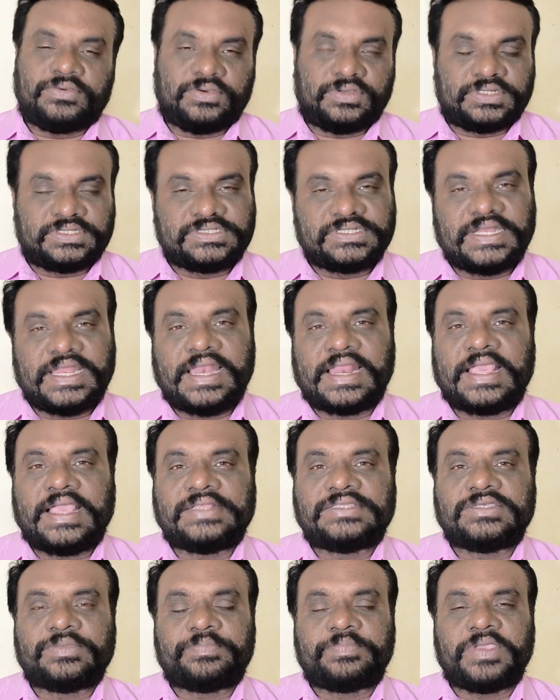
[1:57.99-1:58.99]
ఒరిజినల్గా
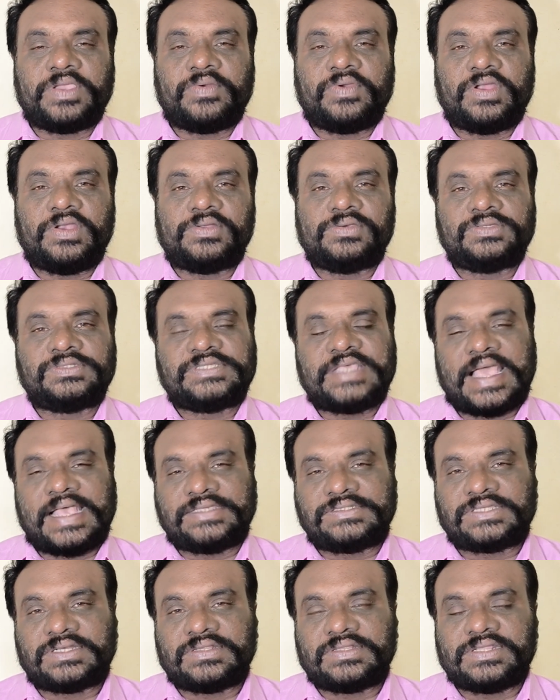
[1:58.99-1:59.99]
చెప్పేవాళ్ళు
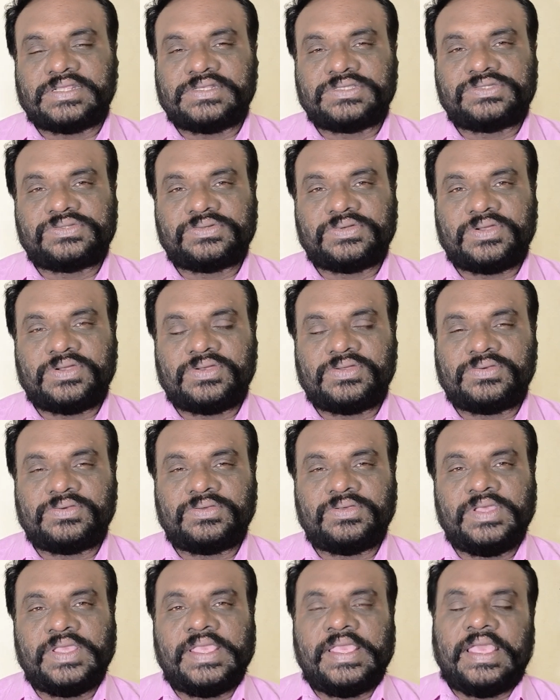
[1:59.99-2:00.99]
శాస్త్రం తెలిసిన వాళ్ళు